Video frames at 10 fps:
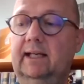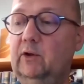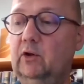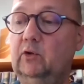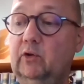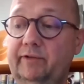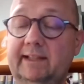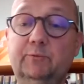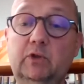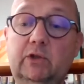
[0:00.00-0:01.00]
alors non,
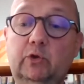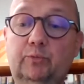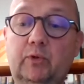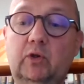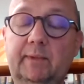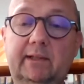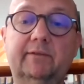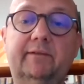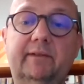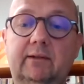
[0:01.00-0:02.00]
effectivement, j'ai une première
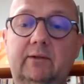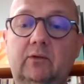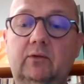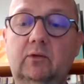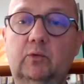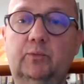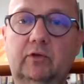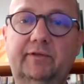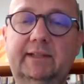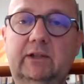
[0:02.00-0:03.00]
vie euh,
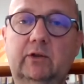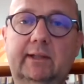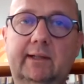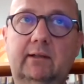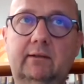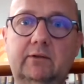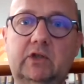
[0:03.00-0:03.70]
professionnelle.